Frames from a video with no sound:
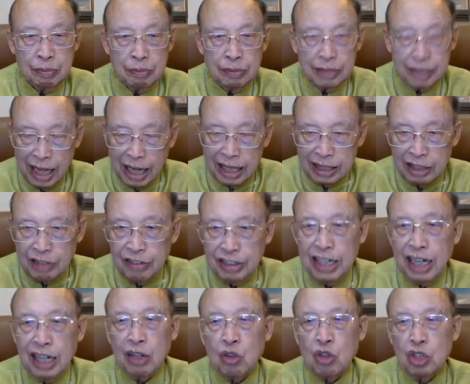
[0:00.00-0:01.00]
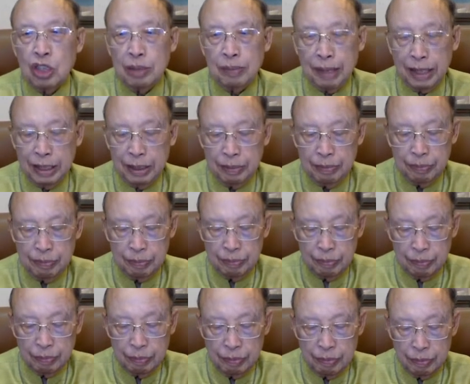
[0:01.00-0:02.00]
สร้างจิตวิญญาณเขาขึ้นใหม่
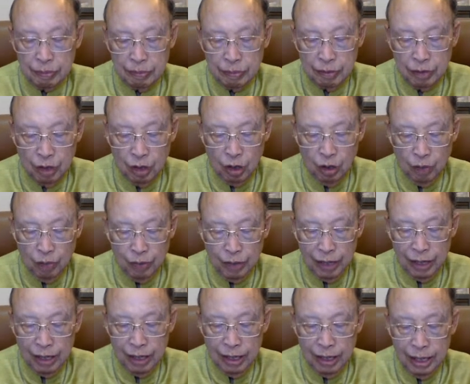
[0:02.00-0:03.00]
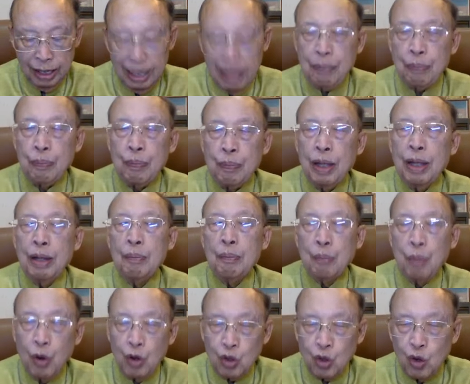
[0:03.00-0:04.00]
ดอกเล็บพ
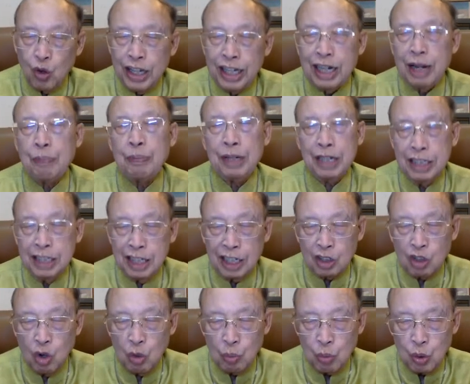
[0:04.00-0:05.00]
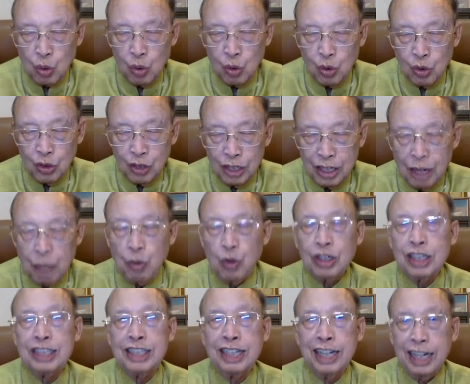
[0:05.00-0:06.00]
นโกเหตนให้เป็นเฮือนของพระองค์และพวก
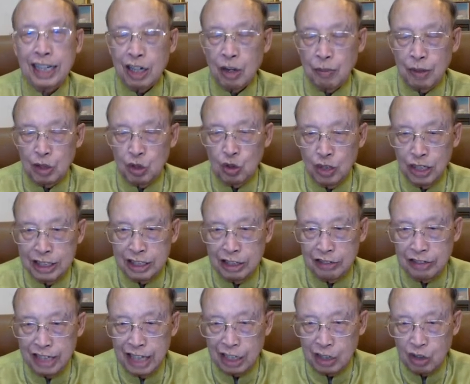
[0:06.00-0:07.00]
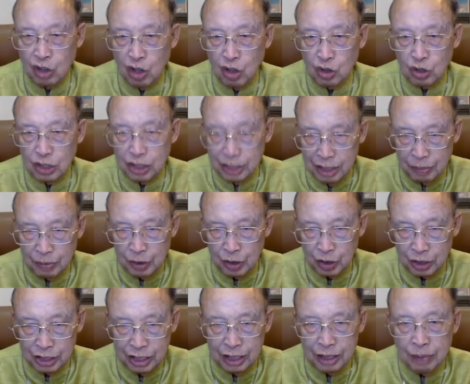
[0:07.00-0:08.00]
เได้เสด็จเข้ามาอยู่ในจิตวิญญาณของเขาจือด้วยพี่น้อง
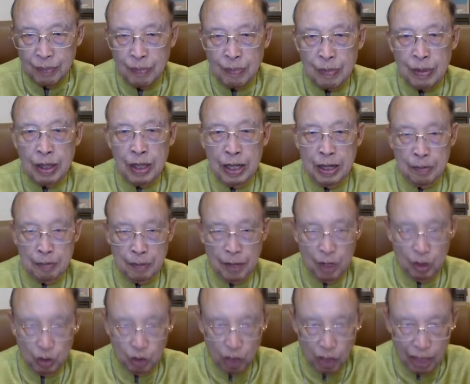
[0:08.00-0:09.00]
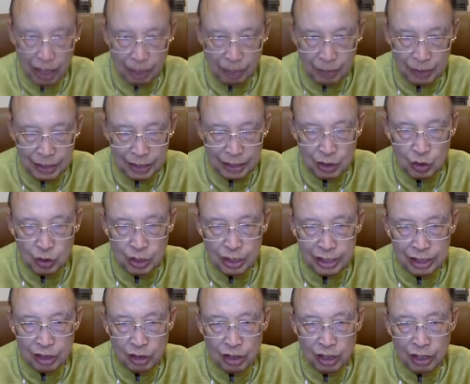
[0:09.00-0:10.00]
เด้อเมื่อเขาต้อนรับพระเยซูคริสต์
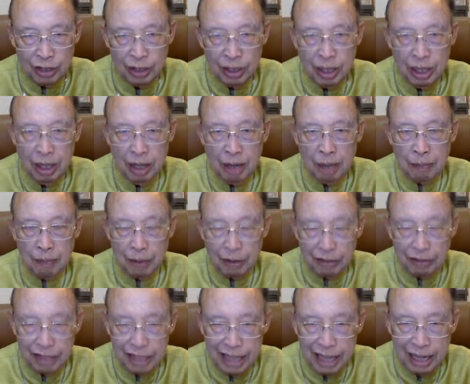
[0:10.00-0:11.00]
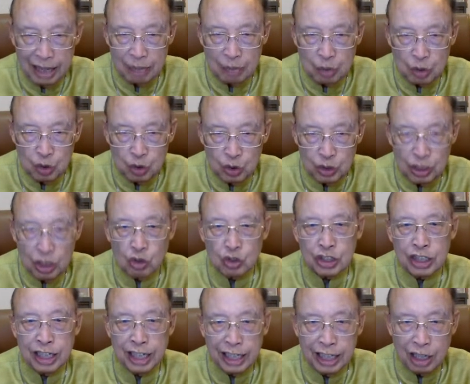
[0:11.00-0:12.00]
เจ้าแล้วพระวิญญาณบริสุทธิ์เจ้าเส
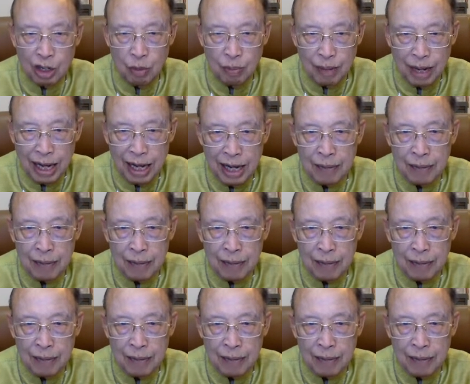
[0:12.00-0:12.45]
ด็จเข้ามา